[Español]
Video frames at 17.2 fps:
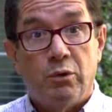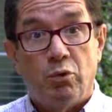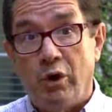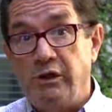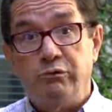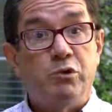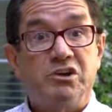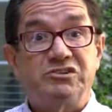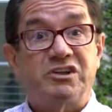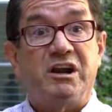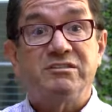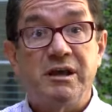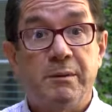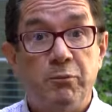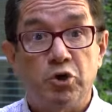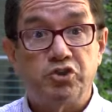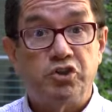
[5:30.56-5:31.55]
o en
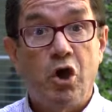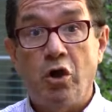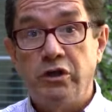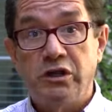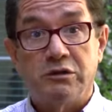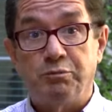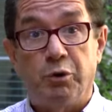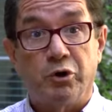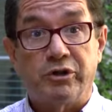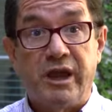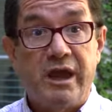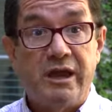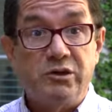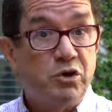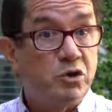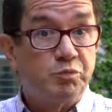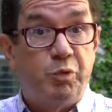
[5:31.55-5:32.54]
nuestras emociones, porque
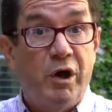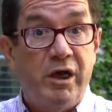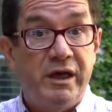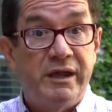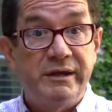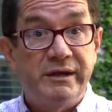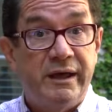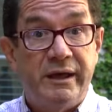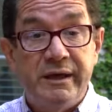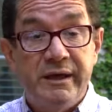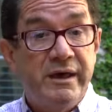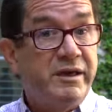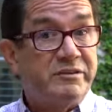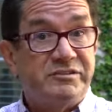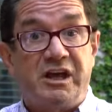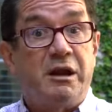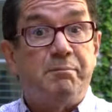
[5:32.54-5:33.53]
ellos pueden
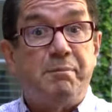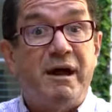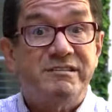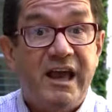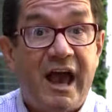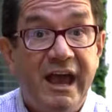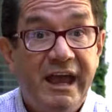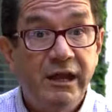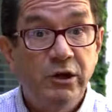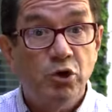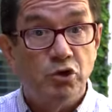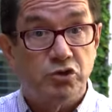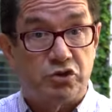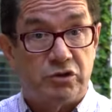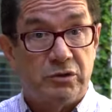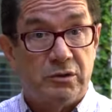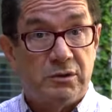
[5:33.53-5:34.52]
ser
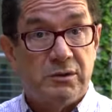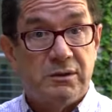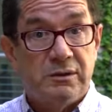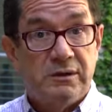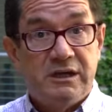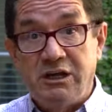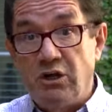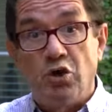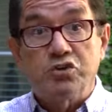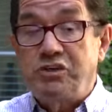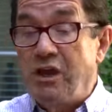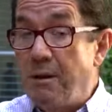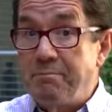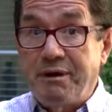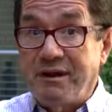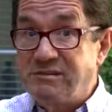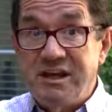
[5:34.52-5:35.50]
pasajeros y no
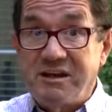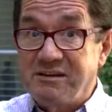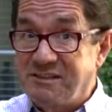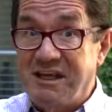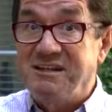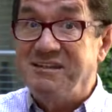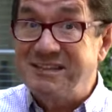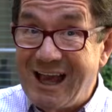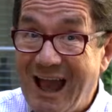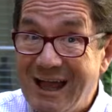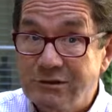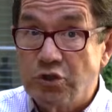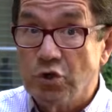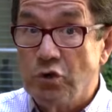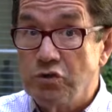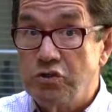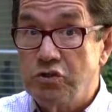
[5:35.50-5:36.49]
siempre ser
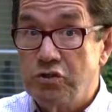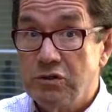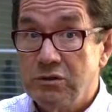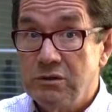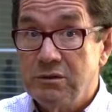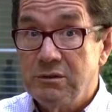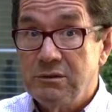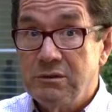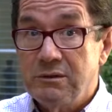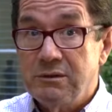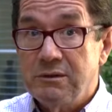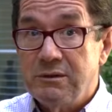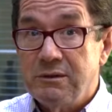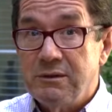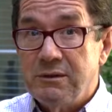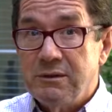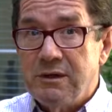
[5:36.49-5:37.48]
sensatos
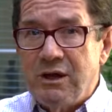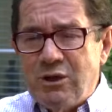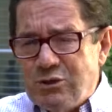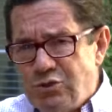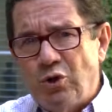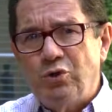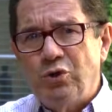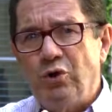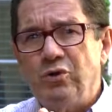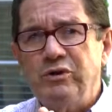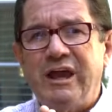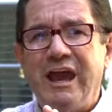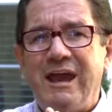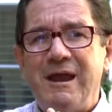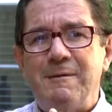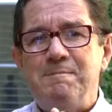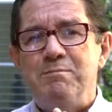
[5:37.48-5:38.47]
yo creo
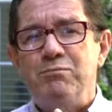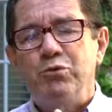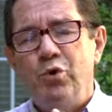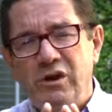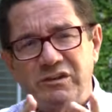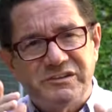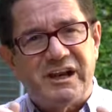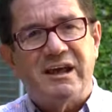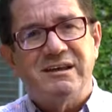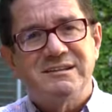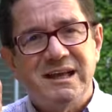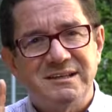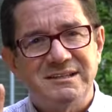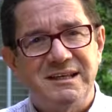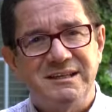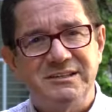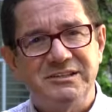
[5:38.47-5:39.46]
que nuestras
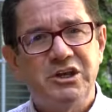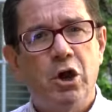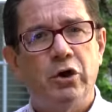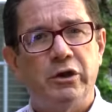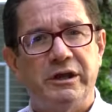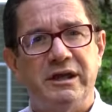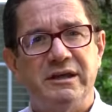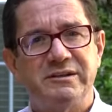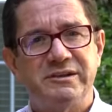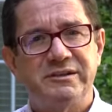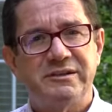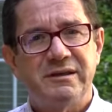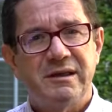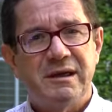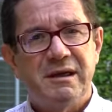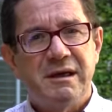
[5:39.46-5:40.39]
decisiones